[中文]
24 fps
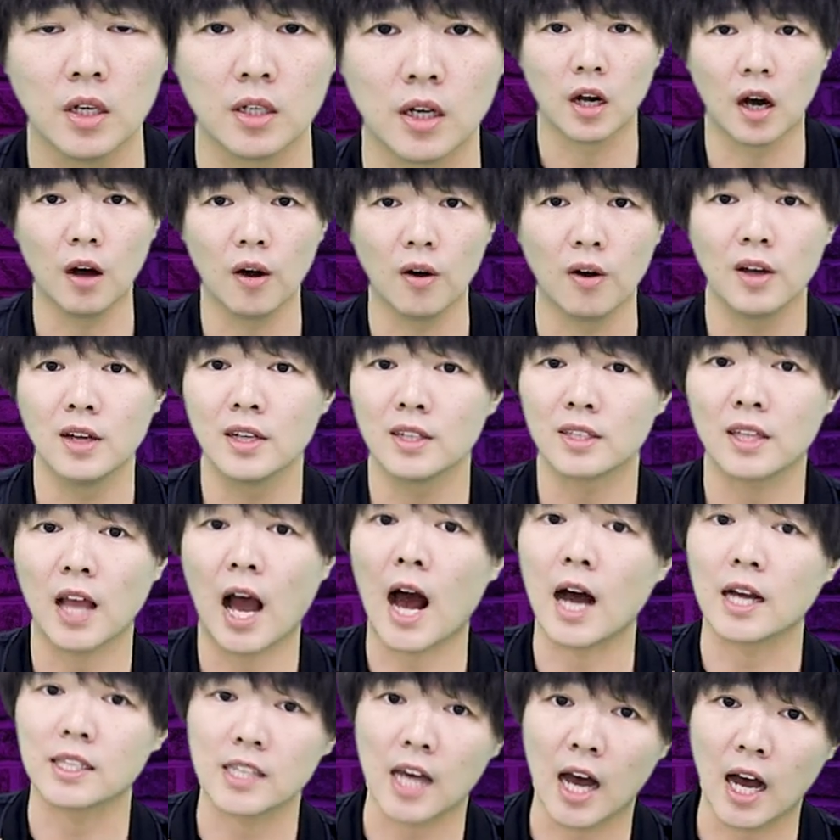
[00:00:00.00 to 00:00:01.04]
然后
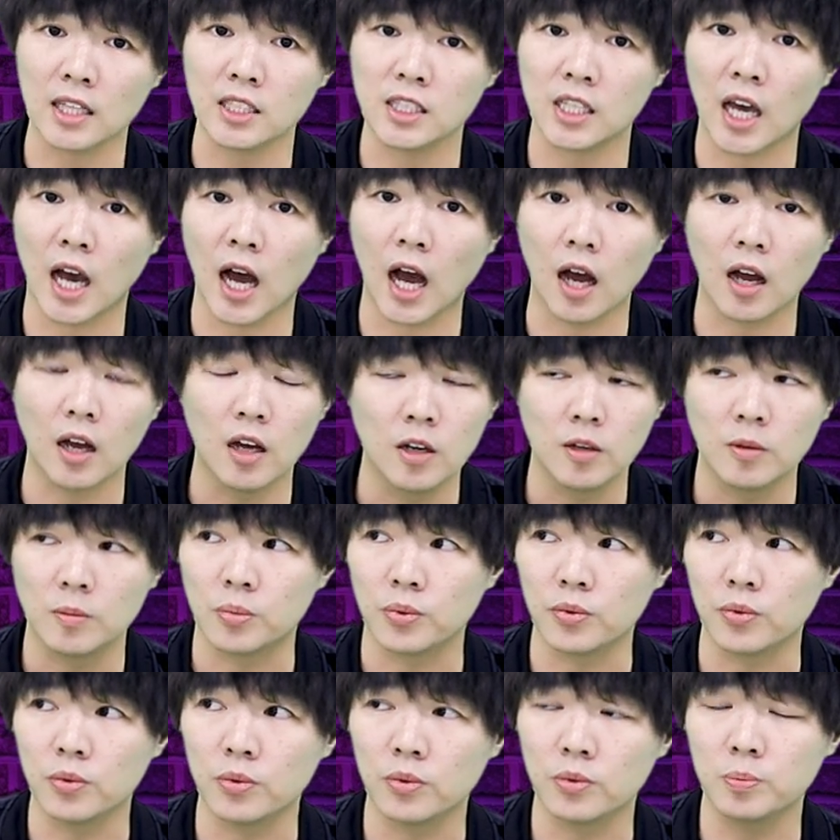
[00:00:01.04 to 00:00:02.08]
打砸抢，
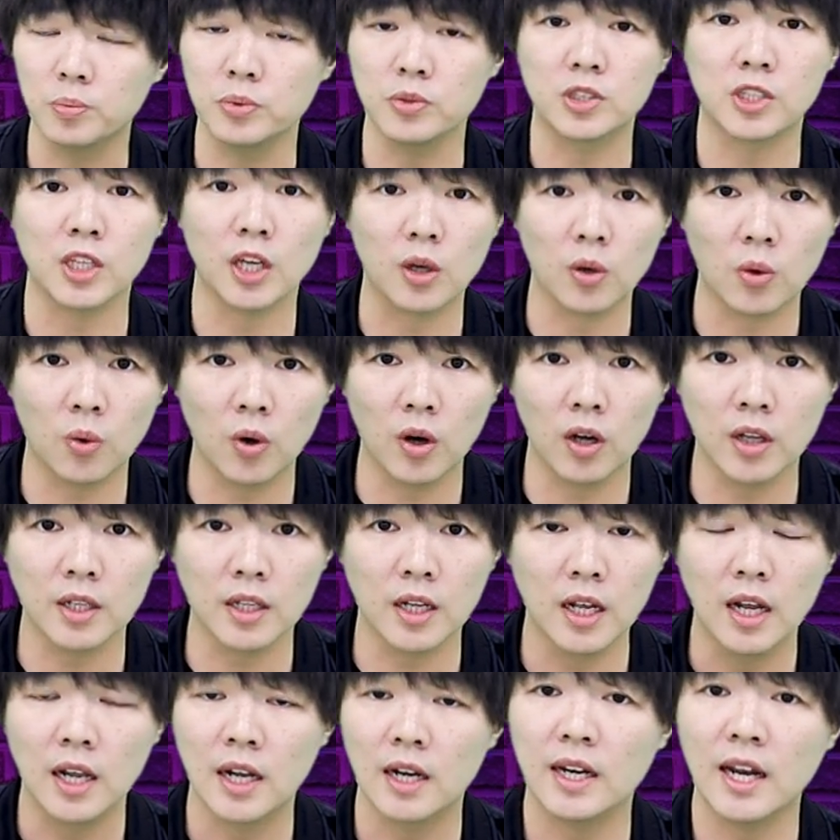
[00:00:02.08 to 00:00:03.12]
不不结
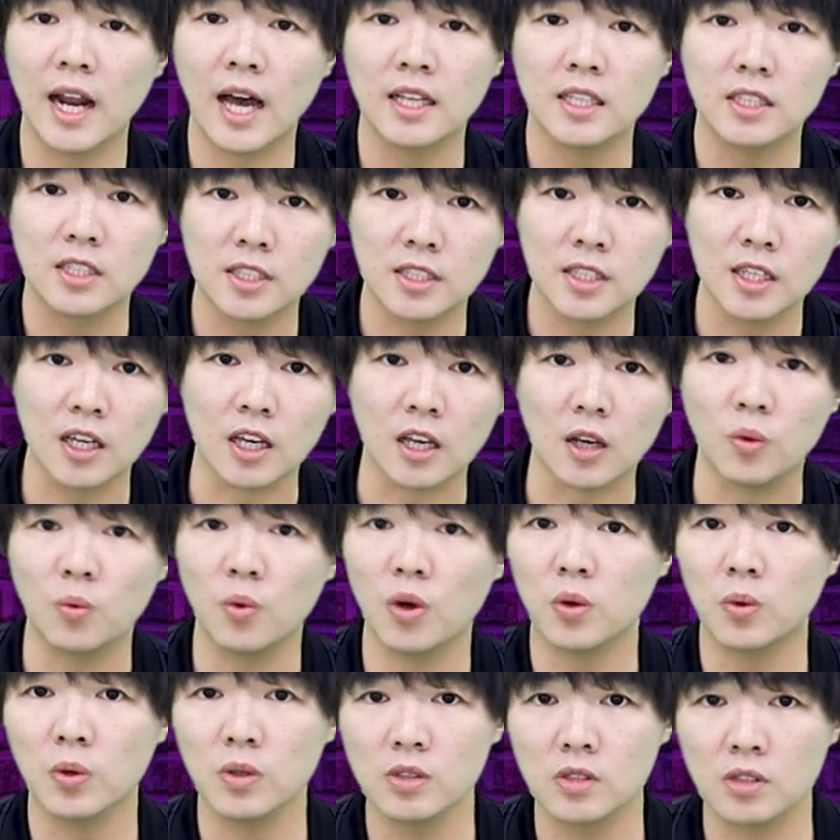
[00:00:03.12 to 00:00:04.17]
婚，滥性，
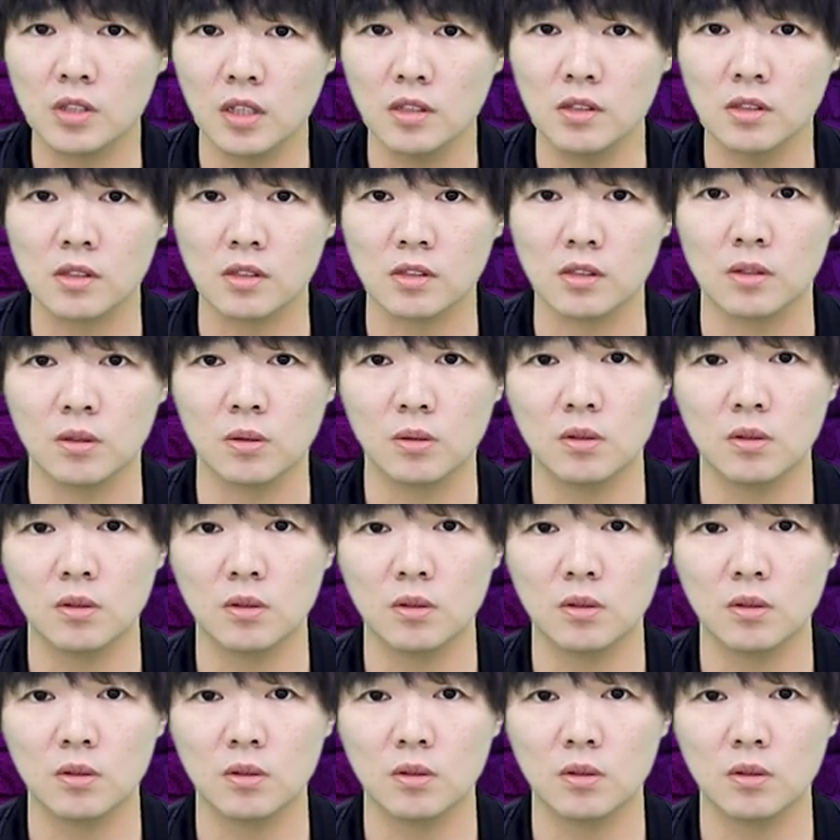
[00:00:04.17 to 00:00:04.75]
未婚生子，